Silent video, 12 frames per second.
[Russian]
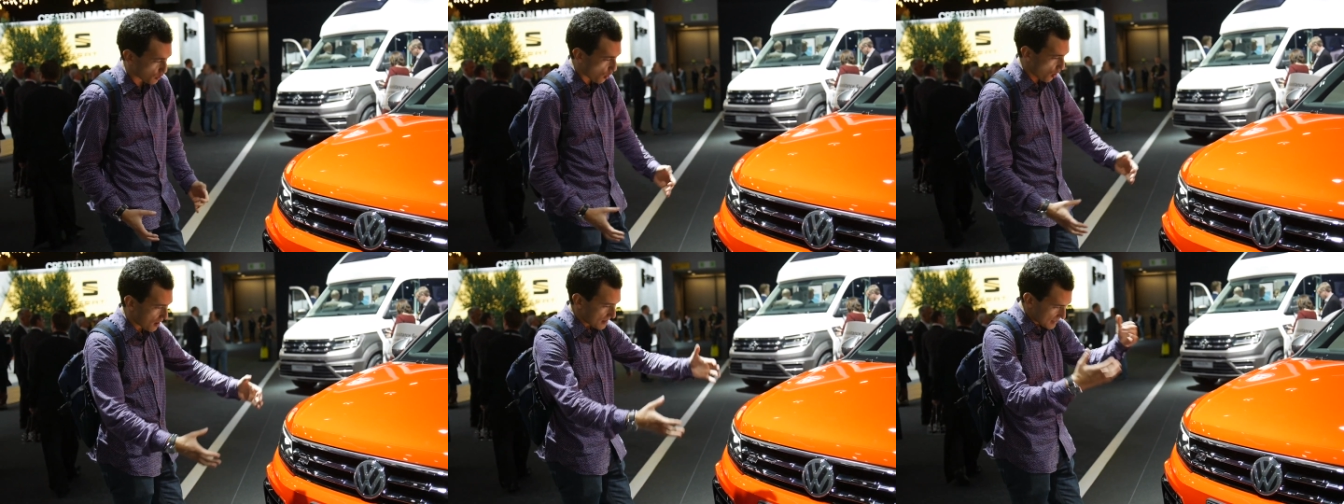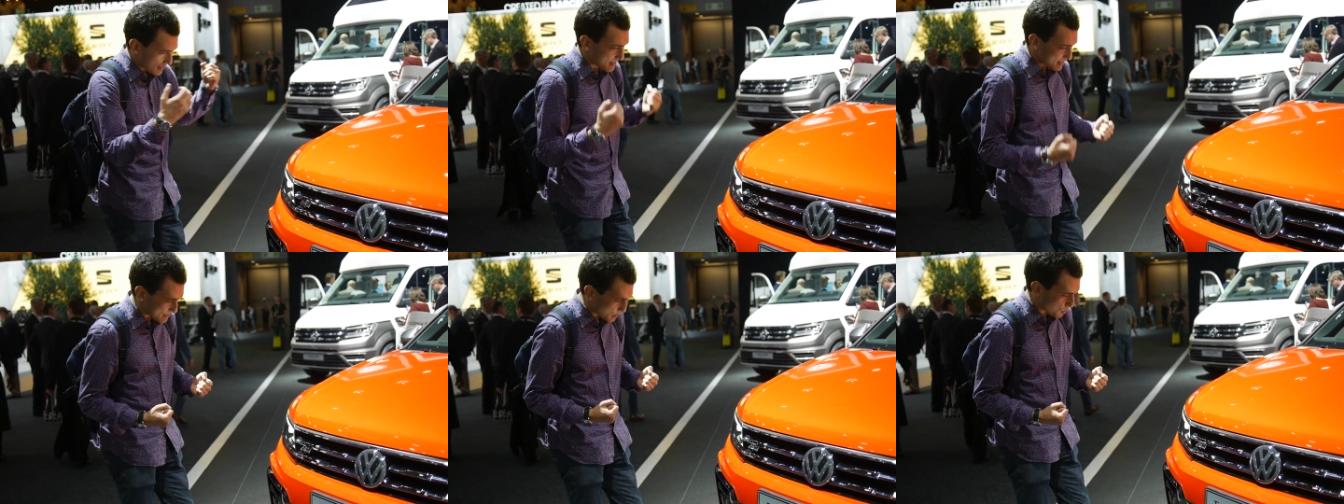но
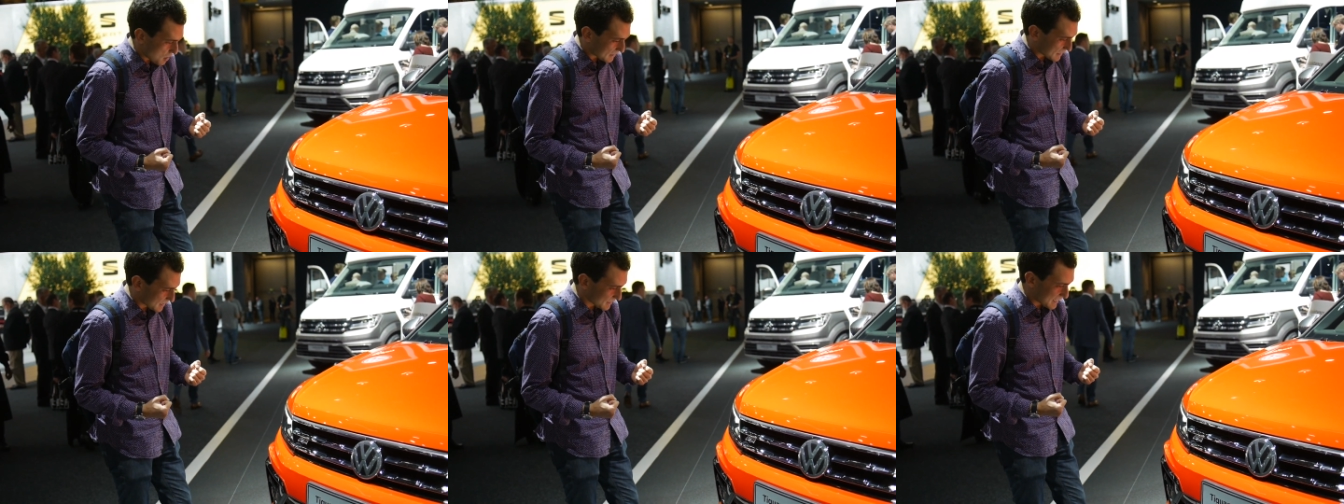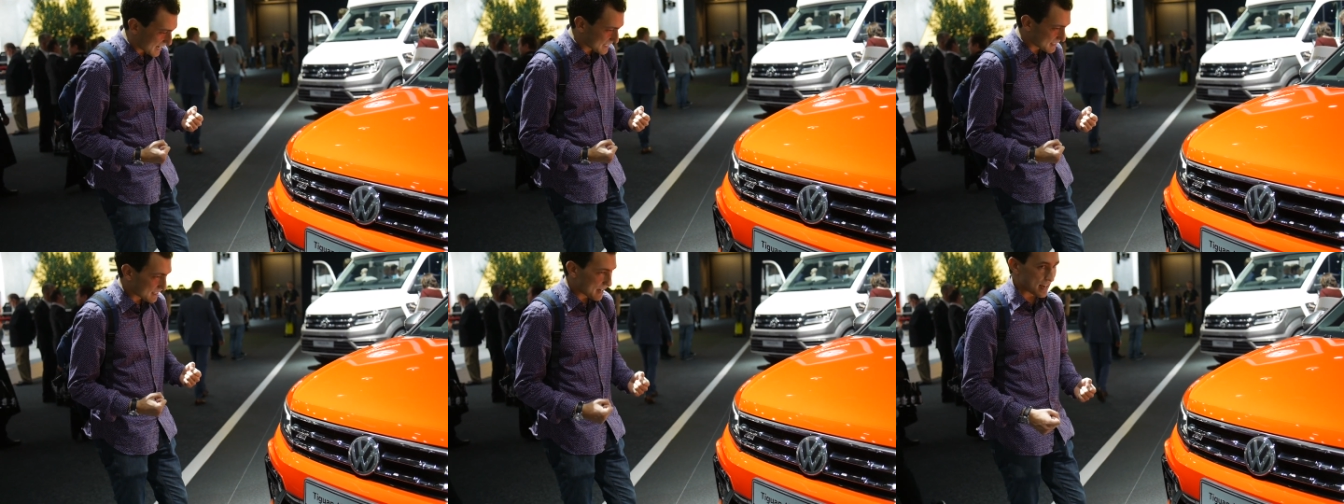Tiguan Airline –
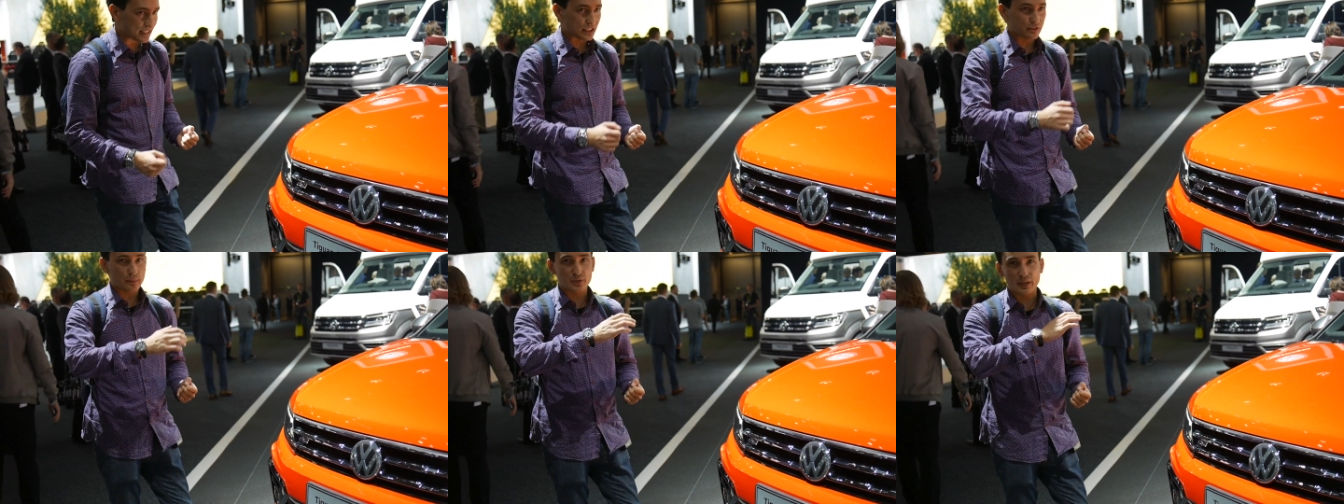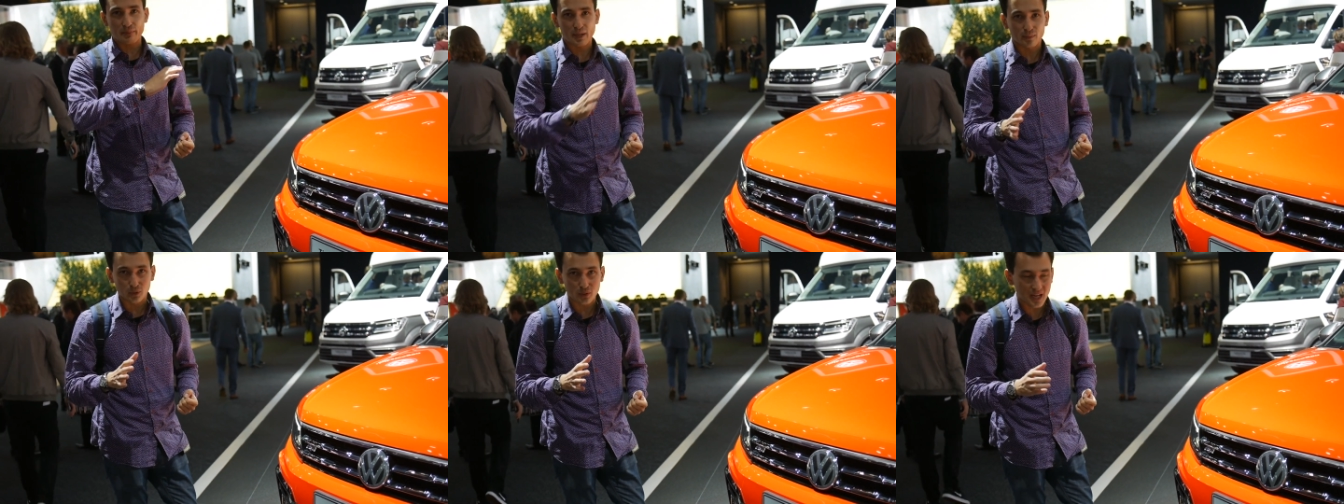это вообще
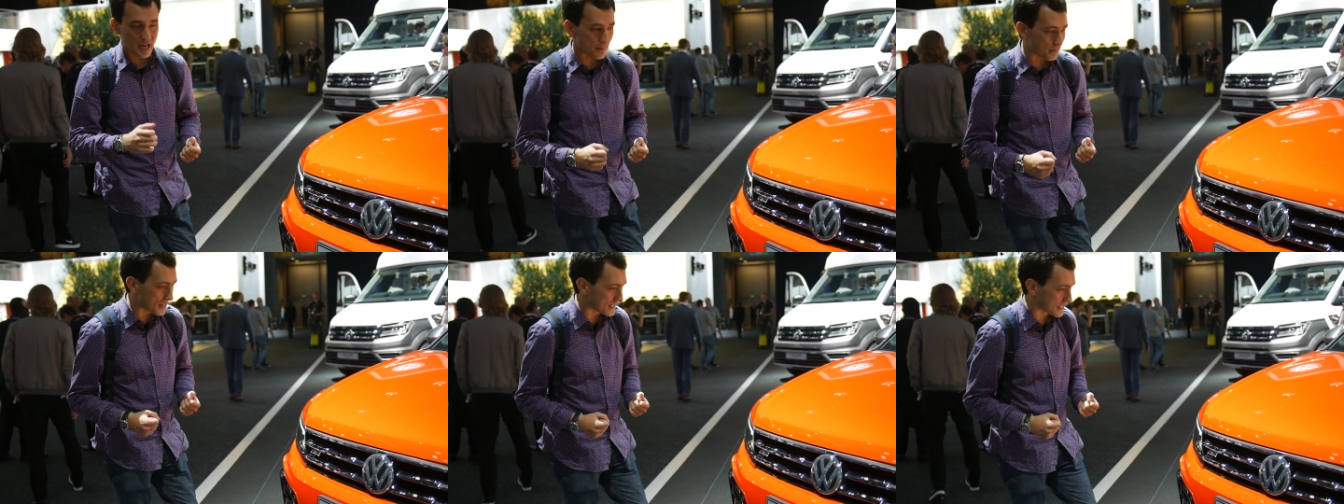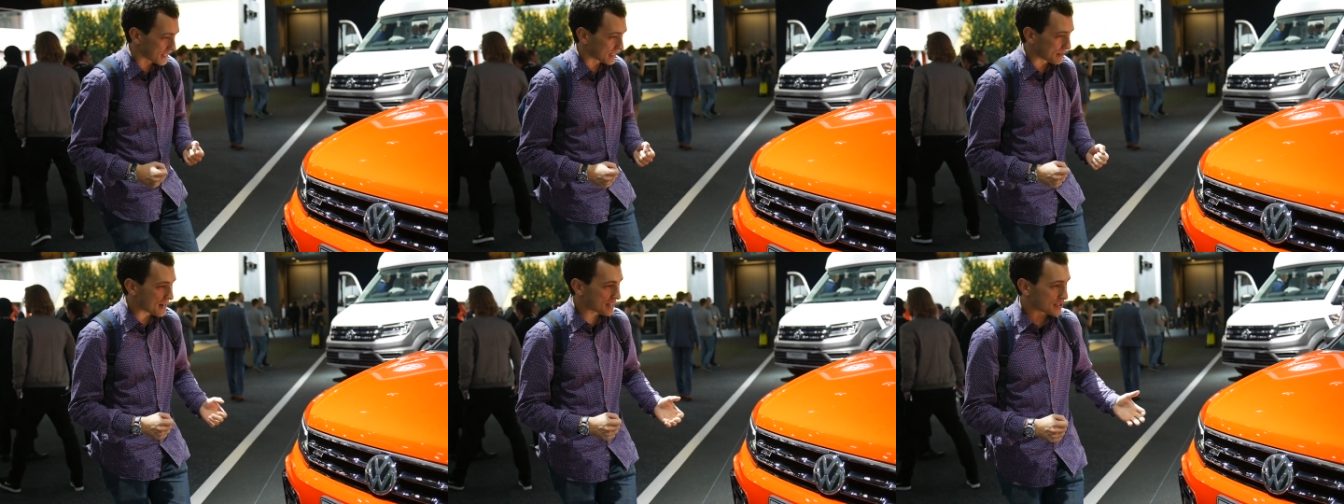прям другая песня.
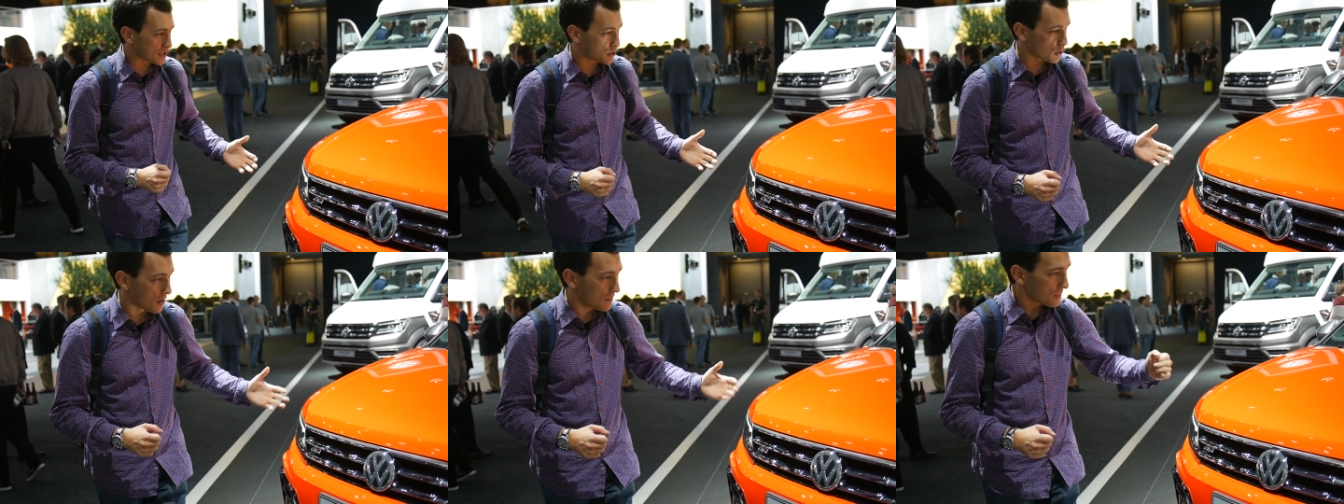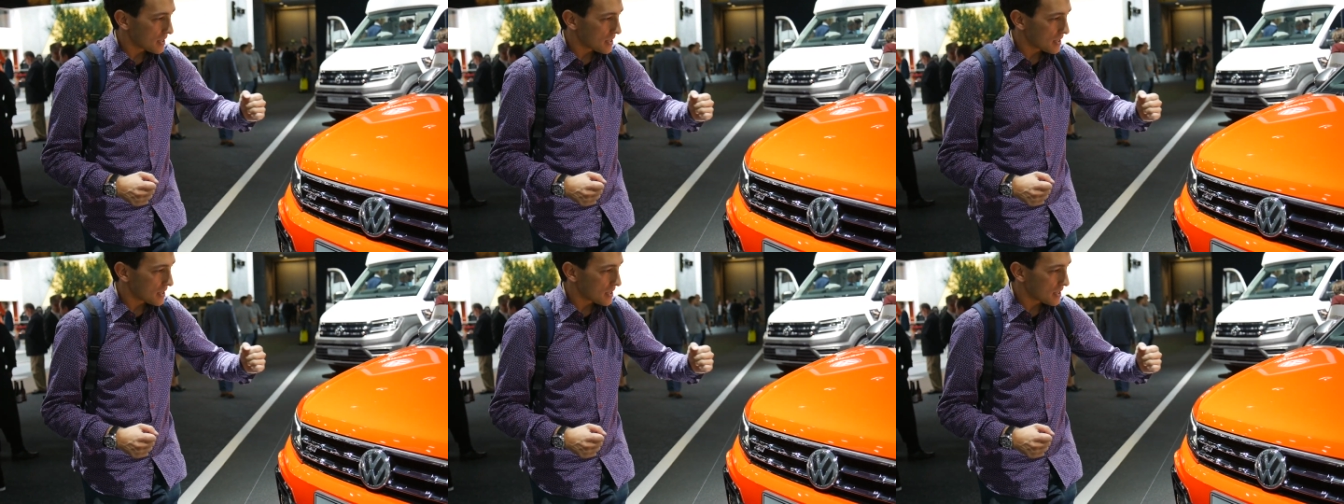Давайте еще